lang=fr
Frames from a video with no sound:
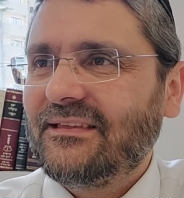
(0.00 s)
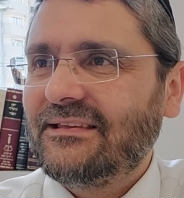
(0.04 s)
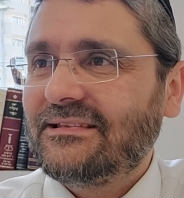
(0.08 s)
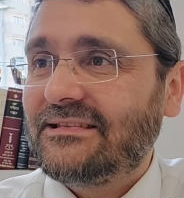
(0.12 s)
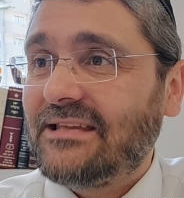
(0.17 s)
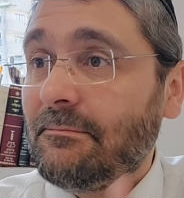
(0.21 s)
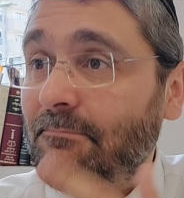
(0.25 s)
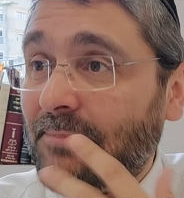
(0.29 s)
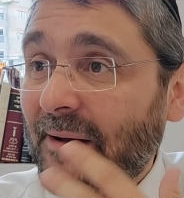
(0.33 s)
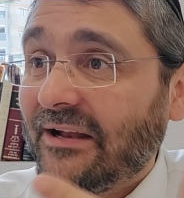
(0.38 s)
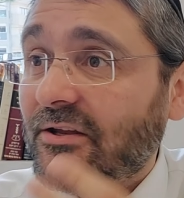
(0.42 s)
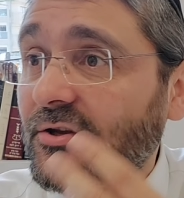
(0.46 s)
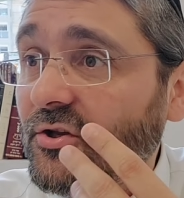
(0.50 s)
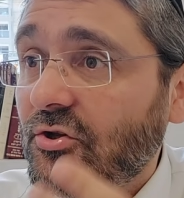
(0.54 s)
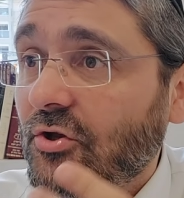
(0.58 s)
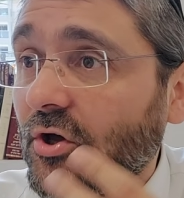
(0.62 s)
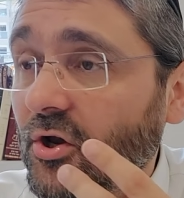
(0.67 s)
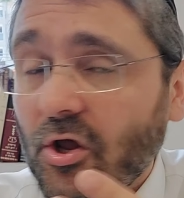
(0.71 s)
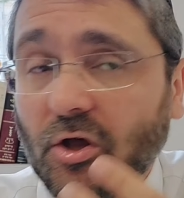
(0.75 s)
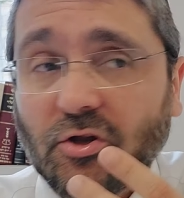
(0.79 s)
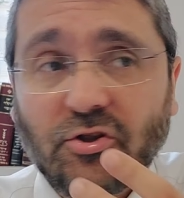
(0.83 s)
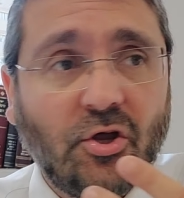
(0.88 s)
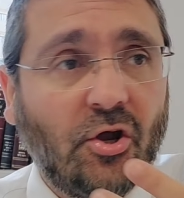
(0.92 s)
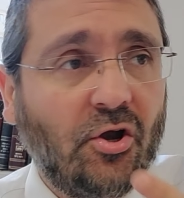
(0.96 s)
C'est pas du
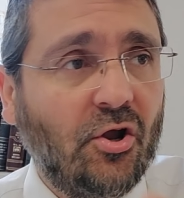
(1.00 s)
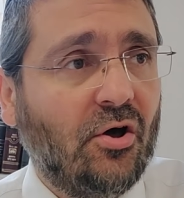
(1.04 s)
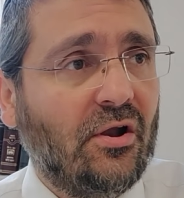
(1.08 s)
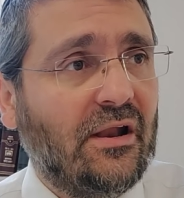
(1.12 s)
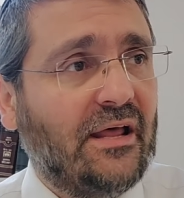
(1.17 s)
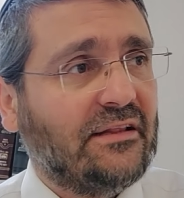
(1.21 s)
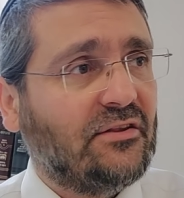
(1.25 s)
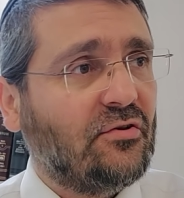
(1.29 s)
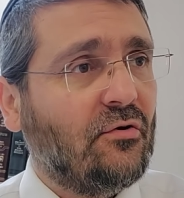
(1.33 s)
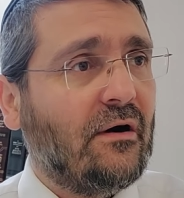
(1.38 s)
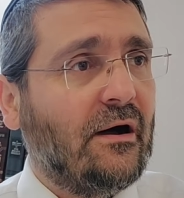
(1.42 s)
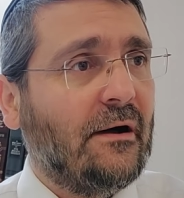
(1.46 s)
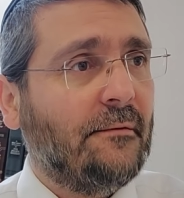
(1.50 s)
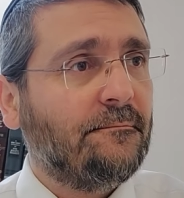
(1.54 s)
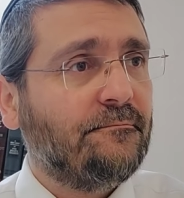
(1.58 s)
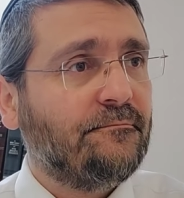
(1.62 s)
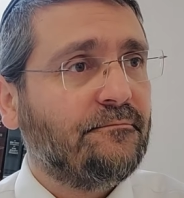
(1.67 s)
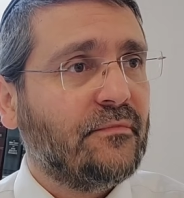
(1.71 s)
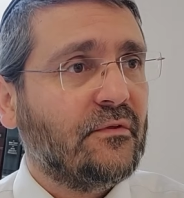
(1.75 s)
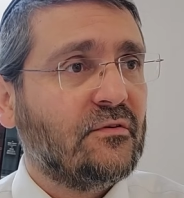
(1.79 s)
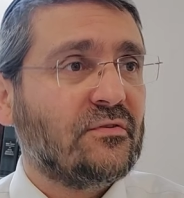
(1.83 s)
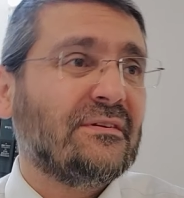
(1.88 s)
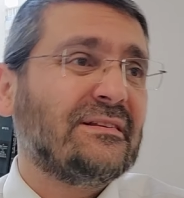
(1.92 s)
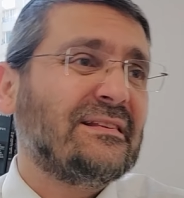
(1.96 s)
donnant-donnant, la Torah.
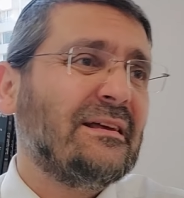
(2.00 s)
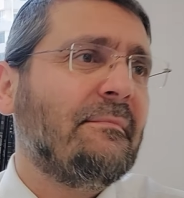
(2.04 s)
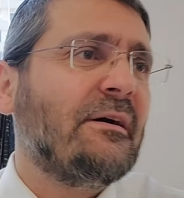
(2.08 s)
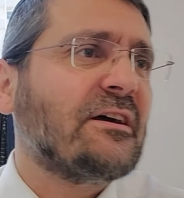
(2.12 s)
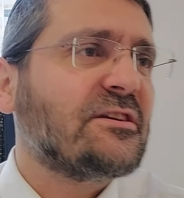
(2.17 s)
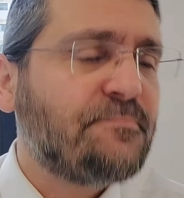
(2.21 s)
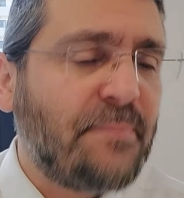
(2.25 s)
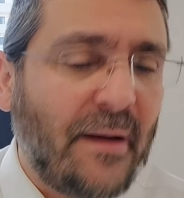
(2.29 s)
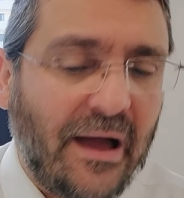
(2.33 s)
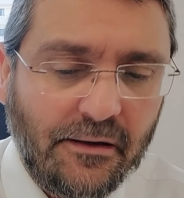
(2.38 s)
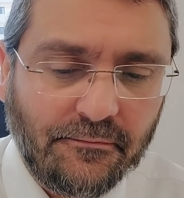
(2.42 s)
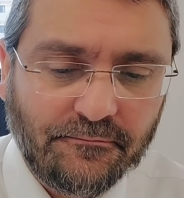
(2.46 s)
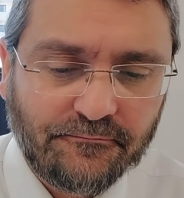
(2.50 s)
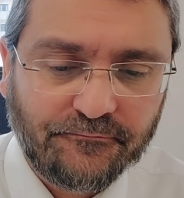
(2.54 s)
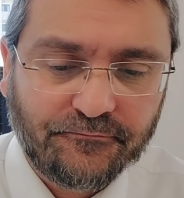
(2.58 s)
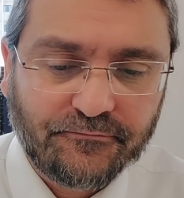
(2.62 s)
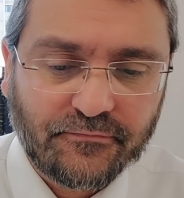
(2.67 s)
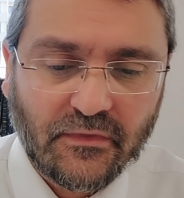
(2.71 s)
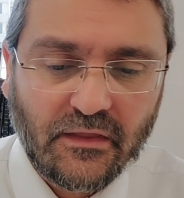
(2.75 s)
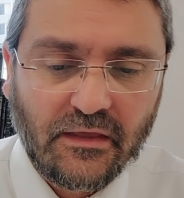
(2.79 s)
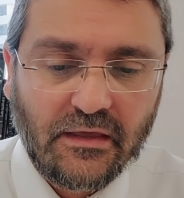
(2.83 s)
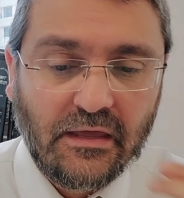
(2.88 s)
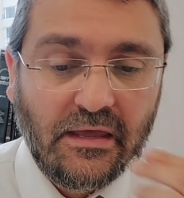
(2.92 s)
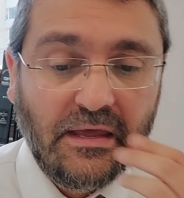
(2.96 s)
Sinon, ça marche
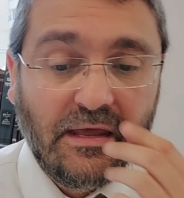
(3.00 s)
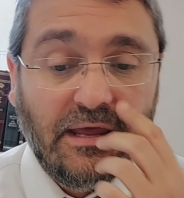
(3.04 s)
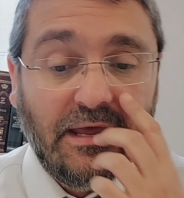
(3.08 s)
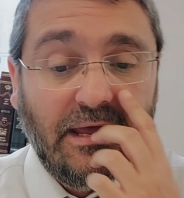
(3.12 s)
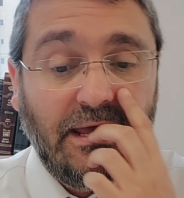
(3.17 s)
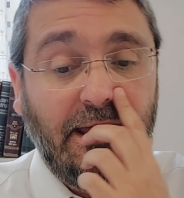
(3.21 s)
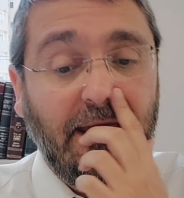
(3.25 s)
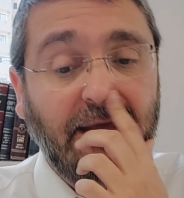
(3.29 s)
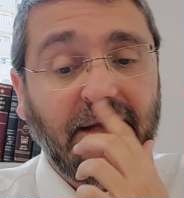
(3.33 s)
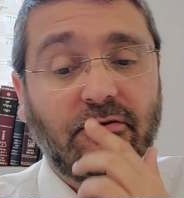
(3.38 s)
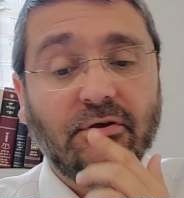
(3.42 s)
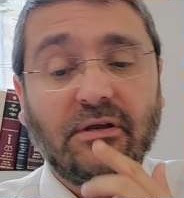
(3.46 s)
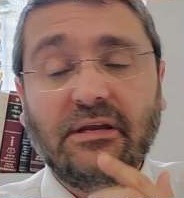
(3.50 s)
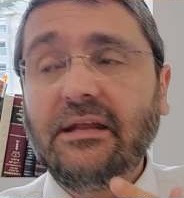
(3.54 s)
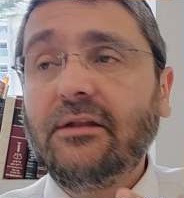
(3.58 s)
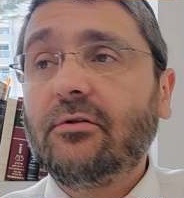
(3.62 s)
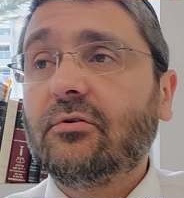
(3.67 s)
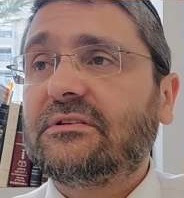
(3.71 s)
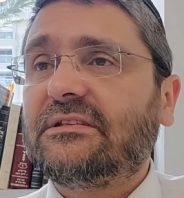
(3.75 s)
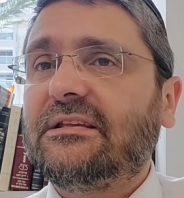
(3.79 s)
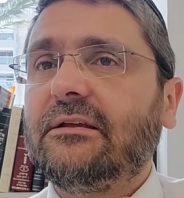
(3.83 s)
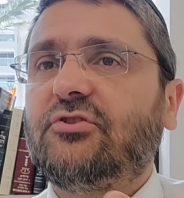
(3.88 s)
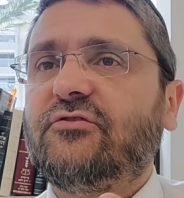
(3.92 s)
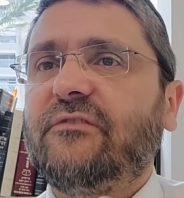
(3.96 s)
pas. Et il te dit,
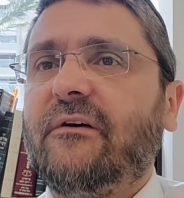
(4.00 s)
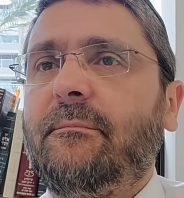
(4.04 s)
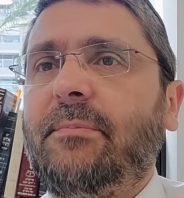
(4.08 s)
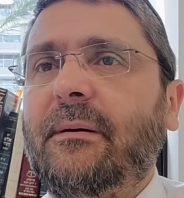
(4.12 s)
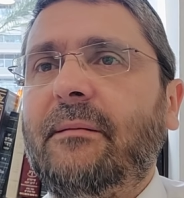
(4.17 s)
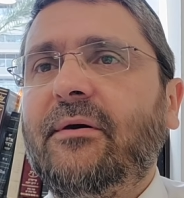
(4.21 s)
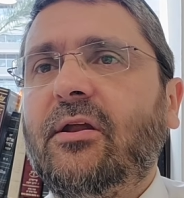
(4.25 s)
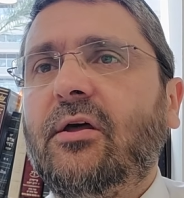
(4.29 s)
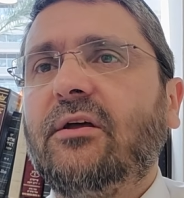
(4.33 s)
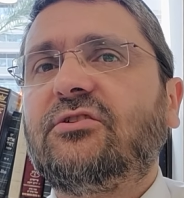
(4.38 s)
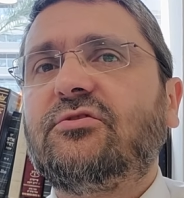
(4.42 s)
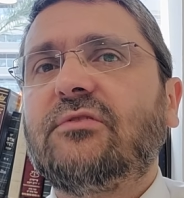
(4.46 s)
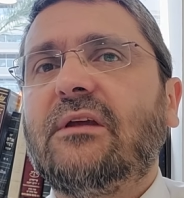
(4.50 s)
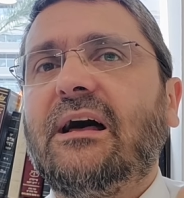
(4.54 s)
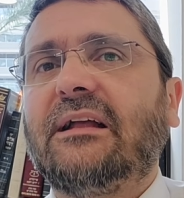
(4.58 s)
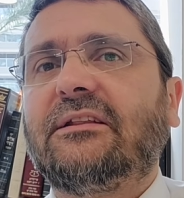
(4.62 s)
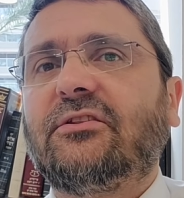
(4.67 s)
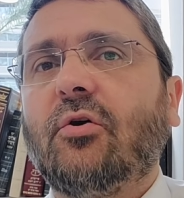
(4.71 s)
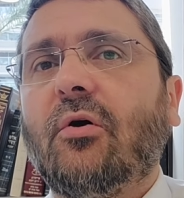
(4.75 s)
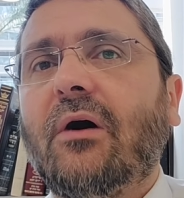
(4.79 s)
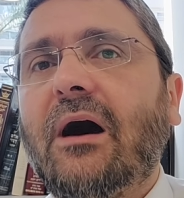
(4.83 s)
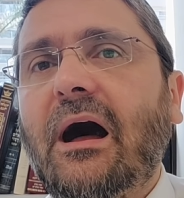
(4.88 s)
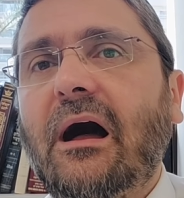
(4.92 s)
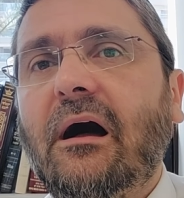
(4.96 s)
donc, tu vas pas maintenant étudier la
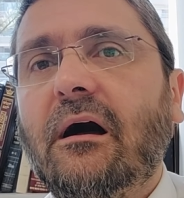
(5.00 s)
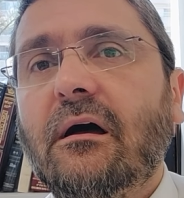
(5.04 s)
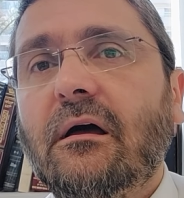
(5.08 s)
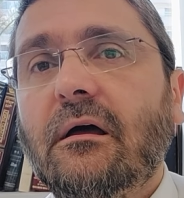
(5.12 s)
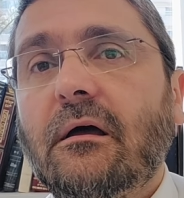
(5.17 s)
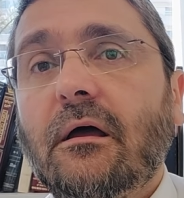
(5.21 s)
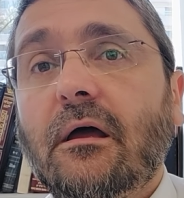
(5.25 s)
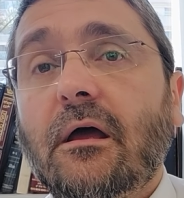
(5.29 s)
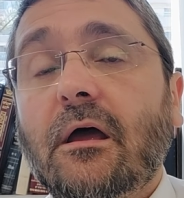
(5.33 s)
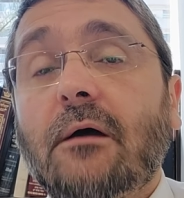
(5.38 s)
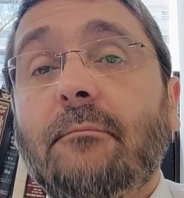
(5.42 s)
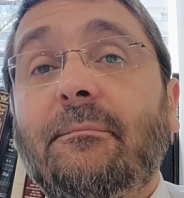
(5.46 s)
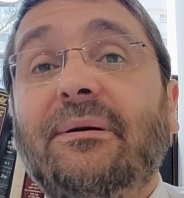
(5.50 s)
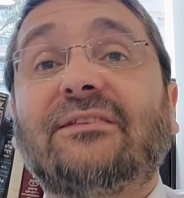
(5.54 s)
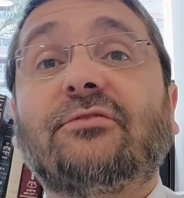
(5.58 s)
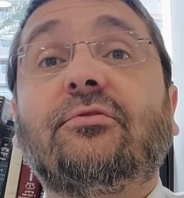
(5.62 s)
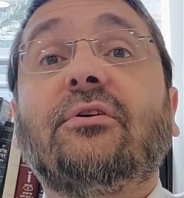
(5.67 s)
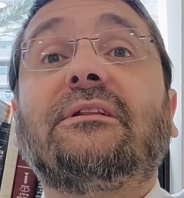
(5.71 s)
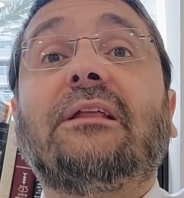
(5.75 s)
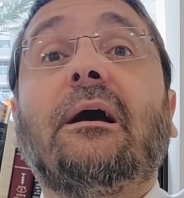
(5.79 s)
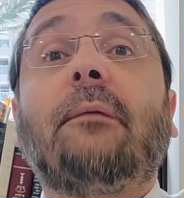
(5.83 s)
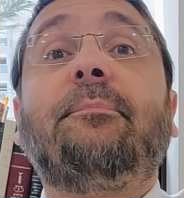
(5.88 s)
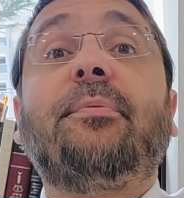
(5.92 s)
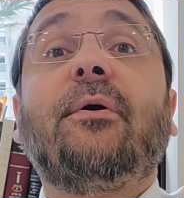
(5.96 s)
Torah parce
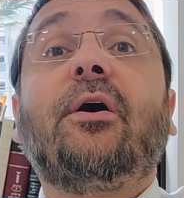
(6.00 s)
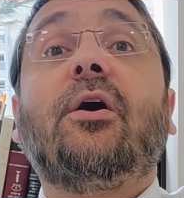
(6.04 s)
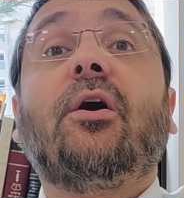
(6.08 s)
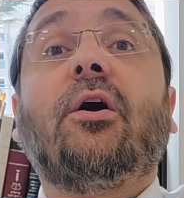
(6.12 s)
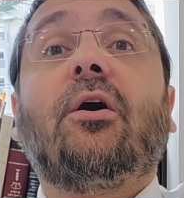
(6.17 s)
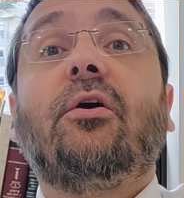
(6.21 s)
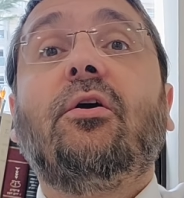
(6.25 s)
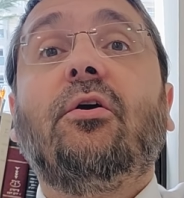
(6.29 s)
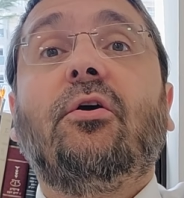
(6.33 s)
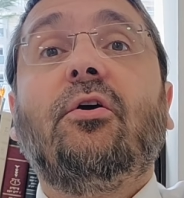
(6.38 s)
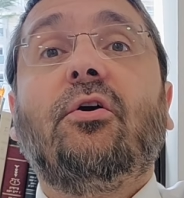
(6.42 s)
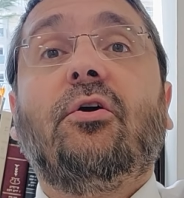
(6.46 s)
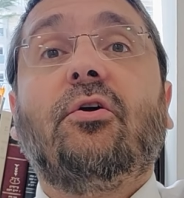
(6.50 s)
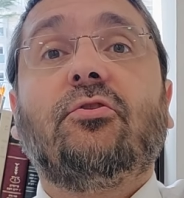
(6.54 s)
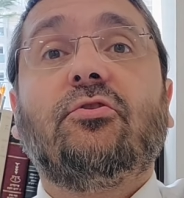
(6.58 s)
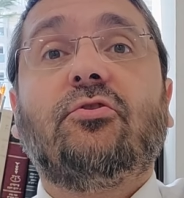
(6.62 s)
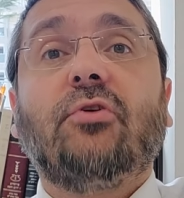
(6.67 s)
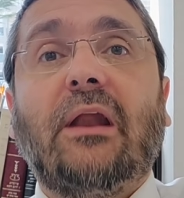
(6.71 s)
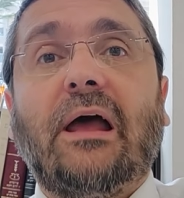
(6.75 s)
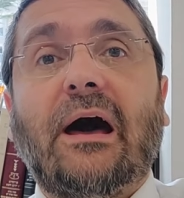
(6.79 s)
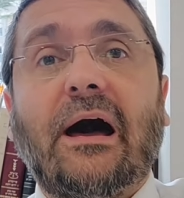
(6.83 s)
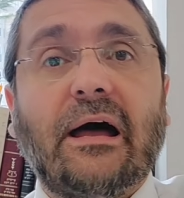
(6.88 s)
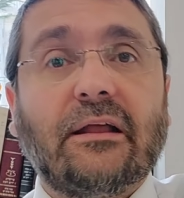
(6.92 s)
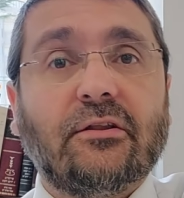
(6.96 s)
que tu as peur
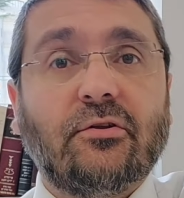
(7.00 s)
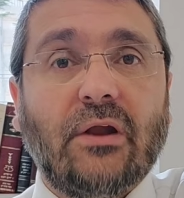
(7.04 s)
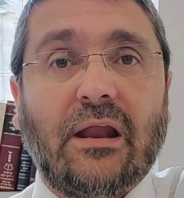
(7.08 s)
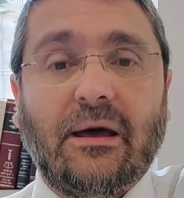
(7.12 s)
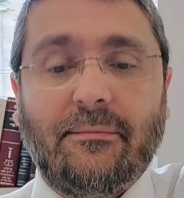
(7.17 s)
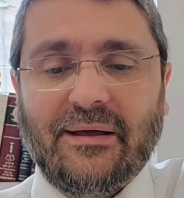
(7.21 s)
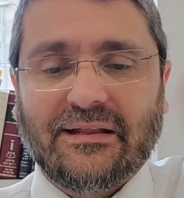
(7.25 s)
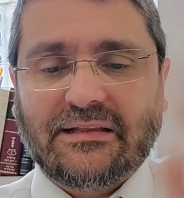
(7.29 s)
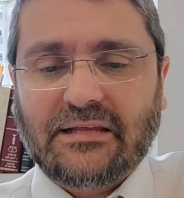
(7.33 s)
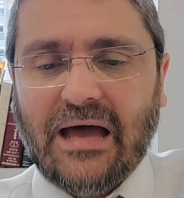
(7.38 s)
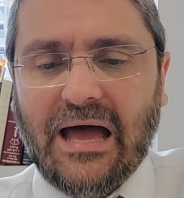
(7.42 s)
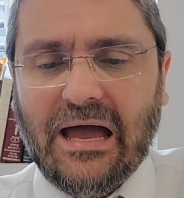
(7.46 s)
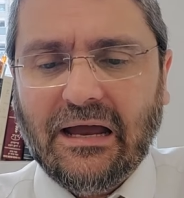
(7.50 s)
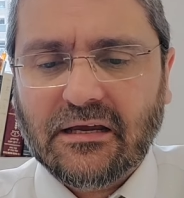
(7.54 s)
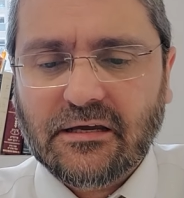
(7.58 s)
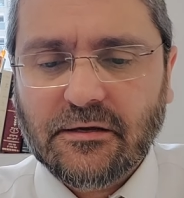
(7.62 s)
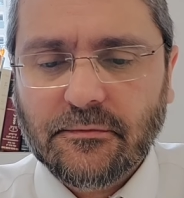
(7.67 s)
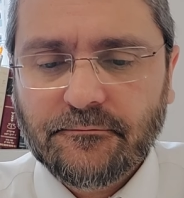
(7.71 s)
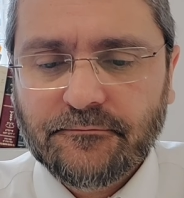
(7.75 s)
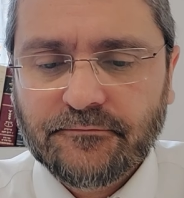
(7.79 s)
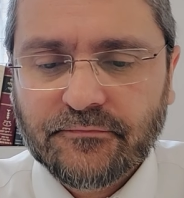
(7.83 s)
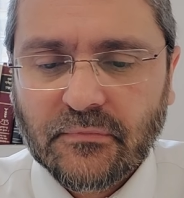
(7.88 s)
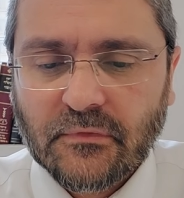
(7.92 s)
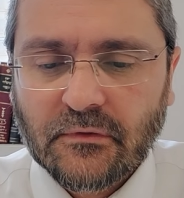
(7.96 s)
de la, de la matraque,